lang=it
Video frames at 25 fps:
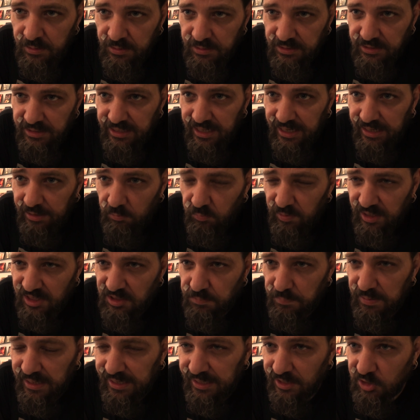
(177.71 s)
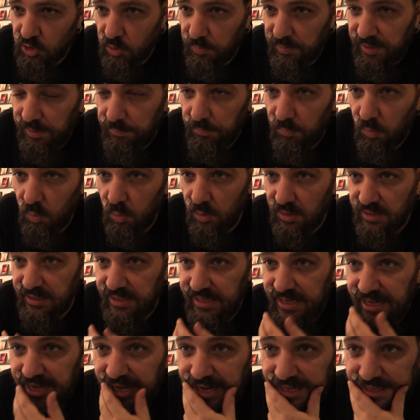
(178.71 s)
sia una spana sopra
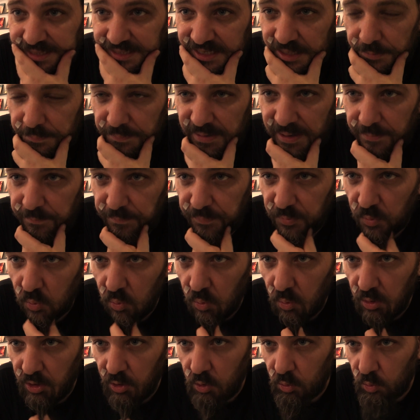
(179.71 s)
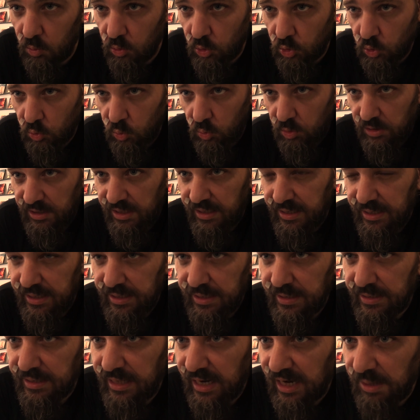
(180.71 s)
molti altri ben più riconosciuti
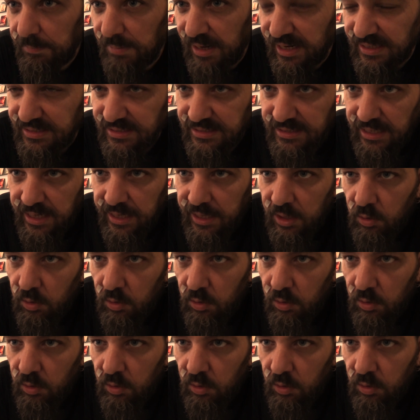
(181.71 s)
eh, dalla massa.